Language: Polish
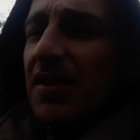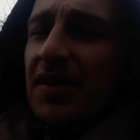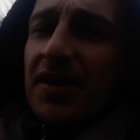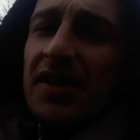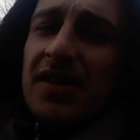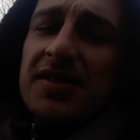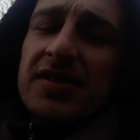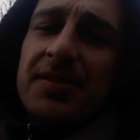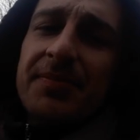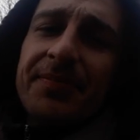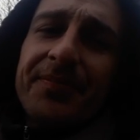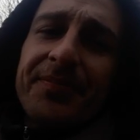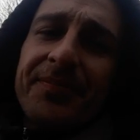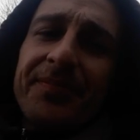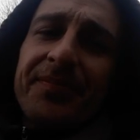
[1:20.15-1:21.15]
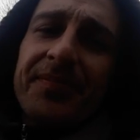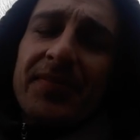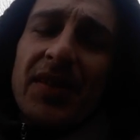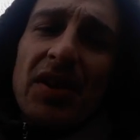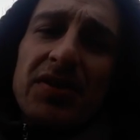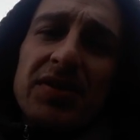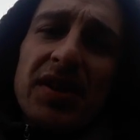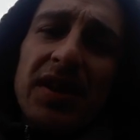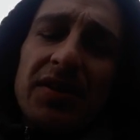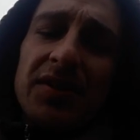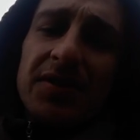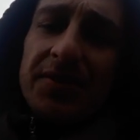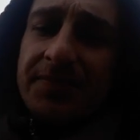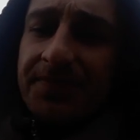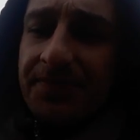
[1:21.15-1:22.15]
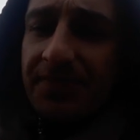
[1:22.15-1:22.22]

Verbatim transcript: tak jak z tym mm, ostatnio.